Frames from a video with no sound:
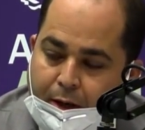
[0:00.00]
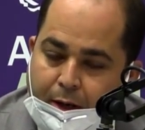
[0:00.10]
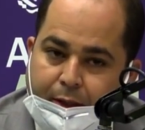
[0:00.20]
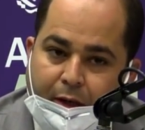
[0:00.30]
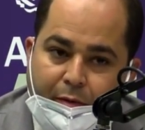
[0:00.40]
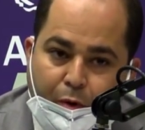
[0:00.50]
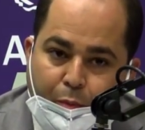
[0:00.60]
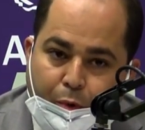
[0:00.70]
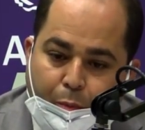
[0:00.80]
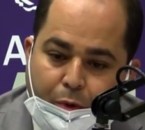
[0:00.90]
À travers le
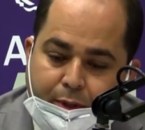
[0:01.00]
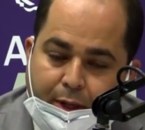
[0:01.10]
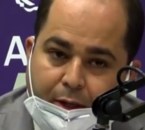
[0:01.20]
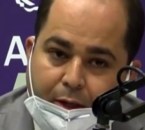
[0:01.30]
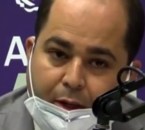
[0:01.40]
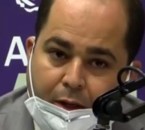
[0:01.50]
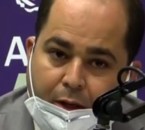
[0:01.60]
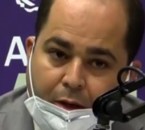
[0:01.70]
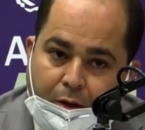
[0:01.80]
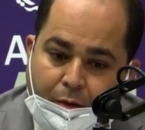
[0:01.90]
bureau postal,
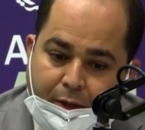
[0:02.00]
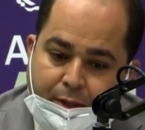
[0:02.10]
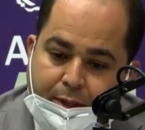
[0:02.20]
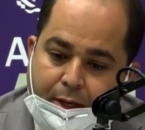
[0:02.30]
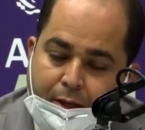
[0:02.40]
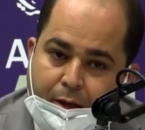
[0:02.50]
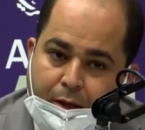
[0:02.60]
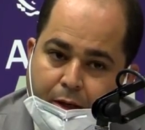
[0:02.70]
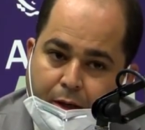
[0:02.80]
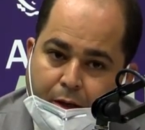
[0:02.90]
on essaye
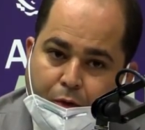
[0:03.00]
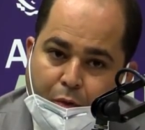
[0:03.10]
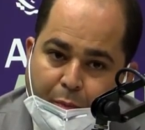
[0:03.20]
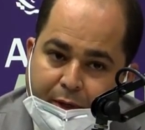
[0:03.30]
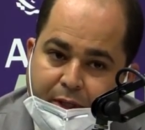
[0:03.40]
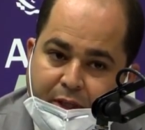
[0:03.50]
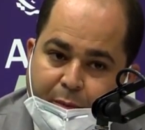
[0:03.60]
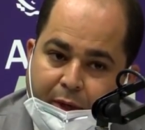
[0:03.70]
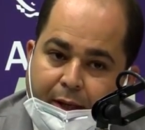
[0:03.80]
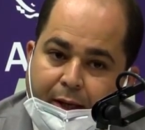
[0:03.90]
de
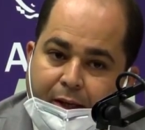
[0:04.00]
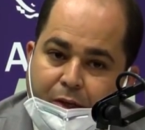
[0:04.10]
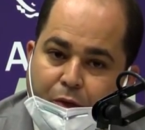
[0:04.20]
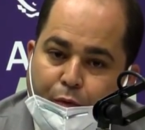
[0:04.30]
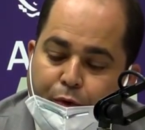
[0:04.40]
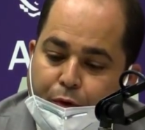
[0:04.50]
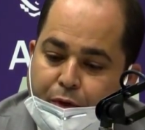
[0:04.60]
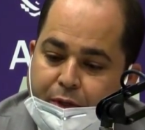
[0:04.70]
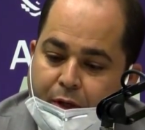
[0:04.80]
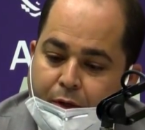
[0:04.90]
participer à l'inclusion
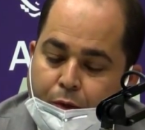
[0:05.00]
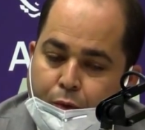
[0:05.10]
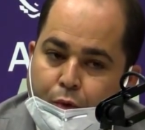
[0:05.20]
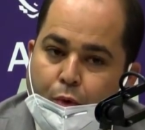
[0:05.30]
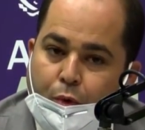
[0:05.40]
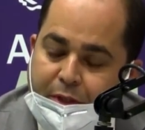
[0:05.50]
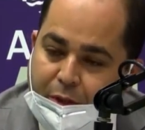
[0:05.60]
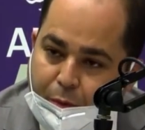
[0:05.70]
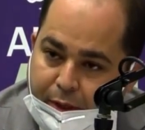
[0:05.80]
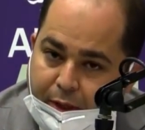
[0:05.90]
financière de nos
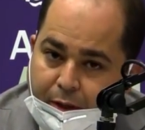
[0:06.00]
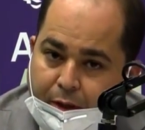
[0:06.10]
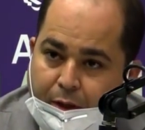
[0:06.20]
concitoyens.